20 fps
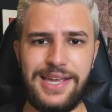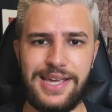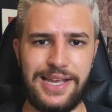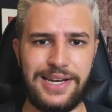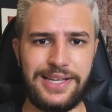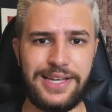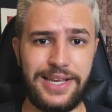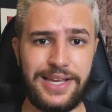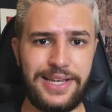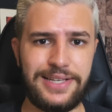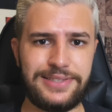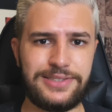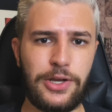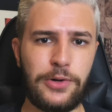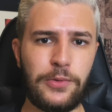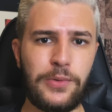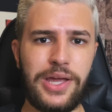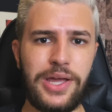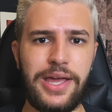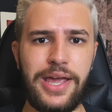Ele queria
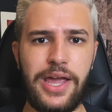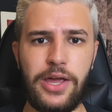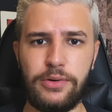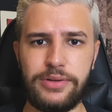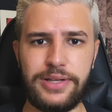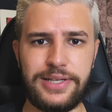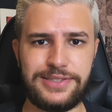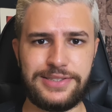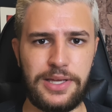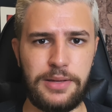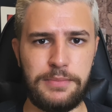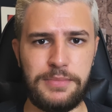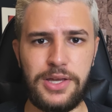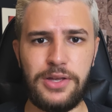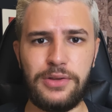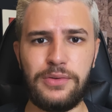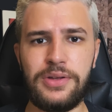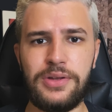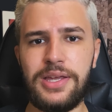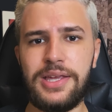ser o guerreiro
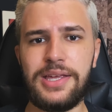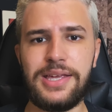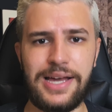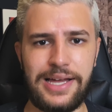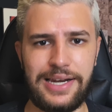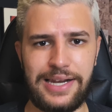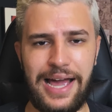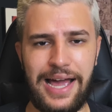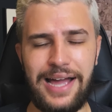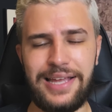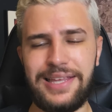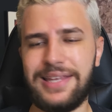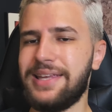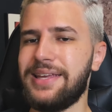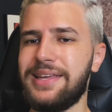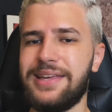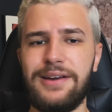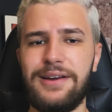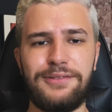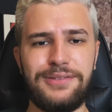destemido que ia lá,
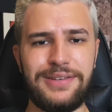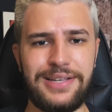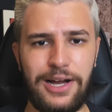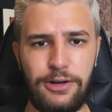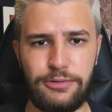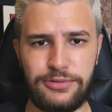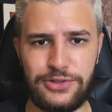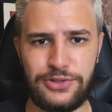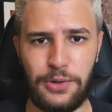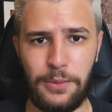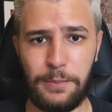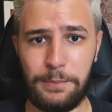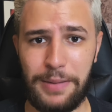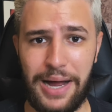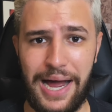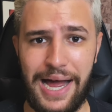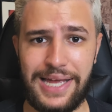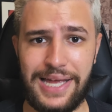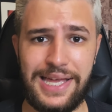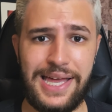que ia vingar o seu
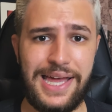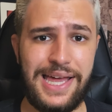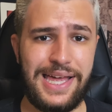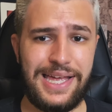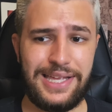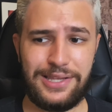pai.